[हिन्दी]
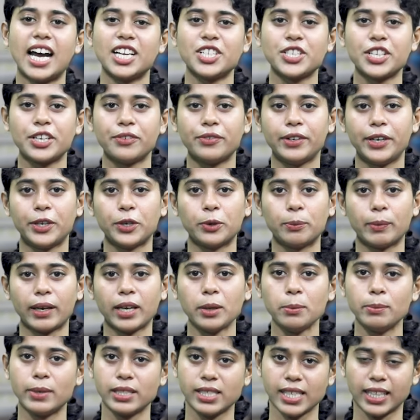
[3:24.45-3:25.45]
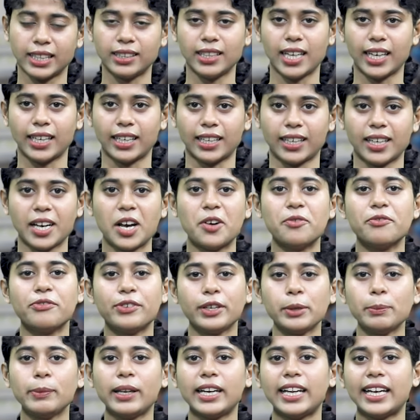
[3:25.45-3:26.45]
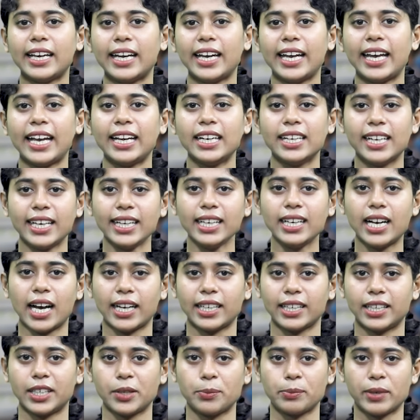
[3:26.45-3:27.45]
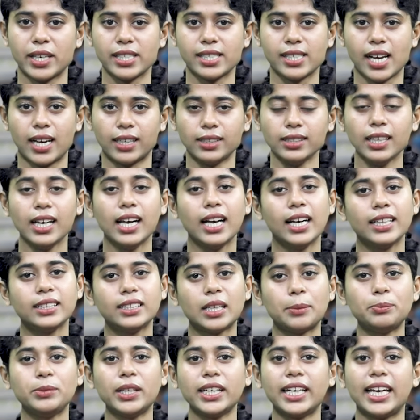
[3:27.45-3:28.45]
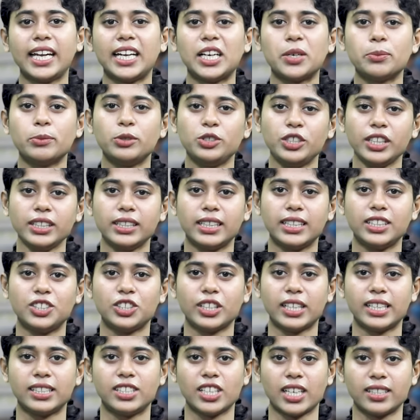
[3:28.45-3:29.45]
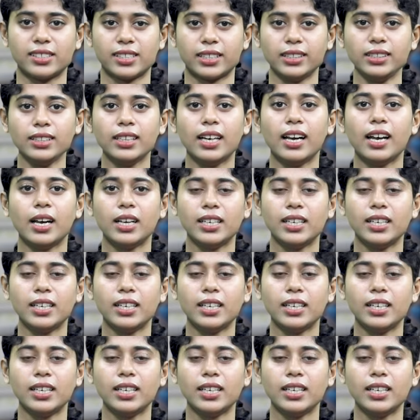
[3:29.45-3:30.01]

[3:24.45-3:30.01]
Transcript: आज की वीडियो में बस इतना ही हम फिर मिलेंगे एक नए कार्यक्रम के साथ तब तक के लिए मुझे दीजिए इजाज़त